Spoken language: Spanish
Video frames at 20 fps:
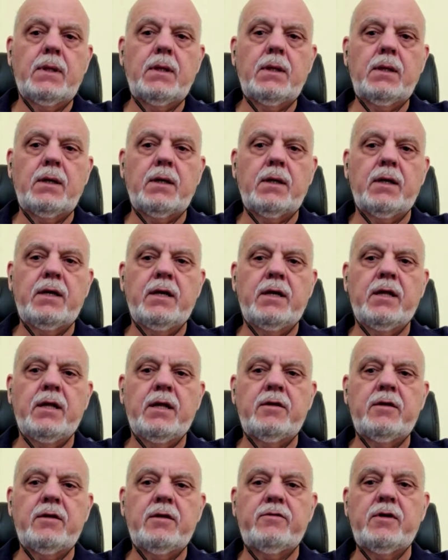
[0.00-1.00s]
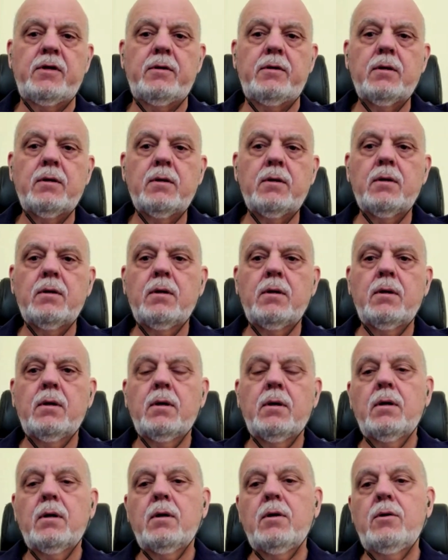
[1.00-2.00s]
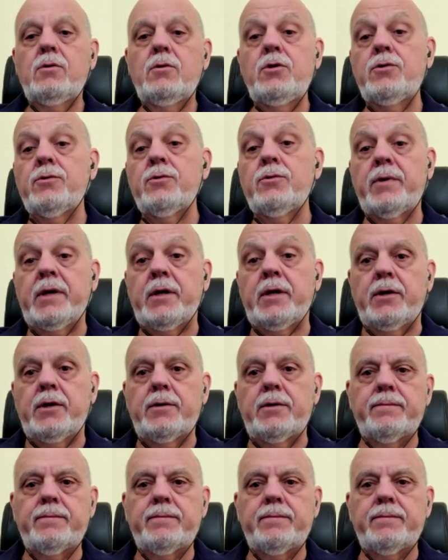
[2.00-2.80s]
que quiere decir New Radio,